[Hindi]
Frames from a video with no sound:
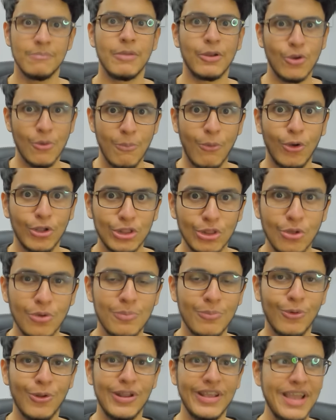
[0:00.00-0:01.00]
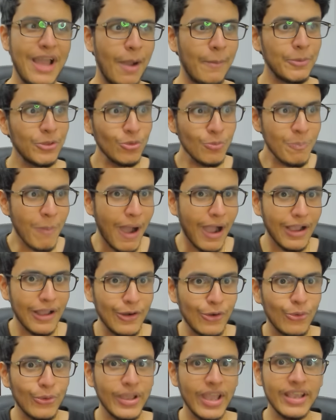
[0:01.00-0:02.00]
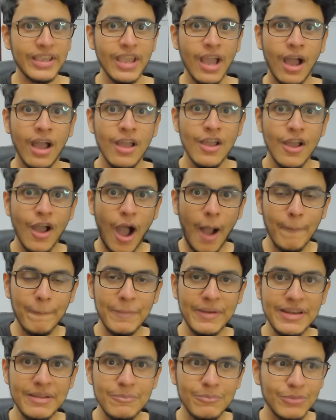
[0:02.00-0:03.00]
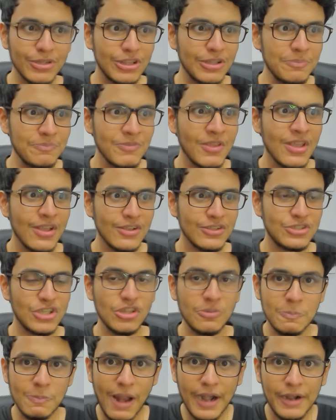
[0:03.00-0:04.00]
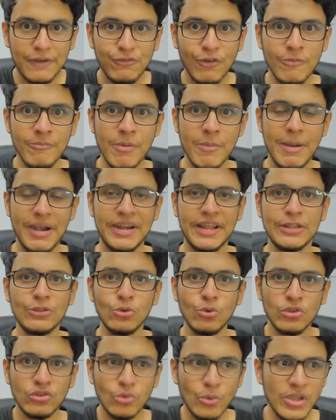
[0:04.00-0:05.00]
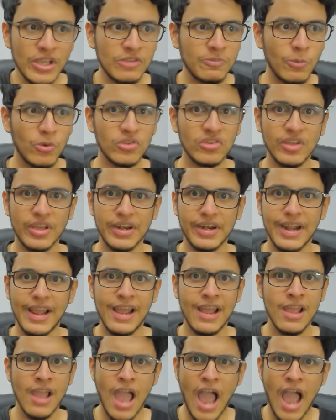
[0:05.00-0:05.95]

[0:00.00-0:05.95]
को बहुत लोग बोलेंगे अभी तू पागल हो गया क्या अपनी मतलब जिस प्लेटफॉर्म पे बैठा है तू उसको एक्सपोज कर रहा है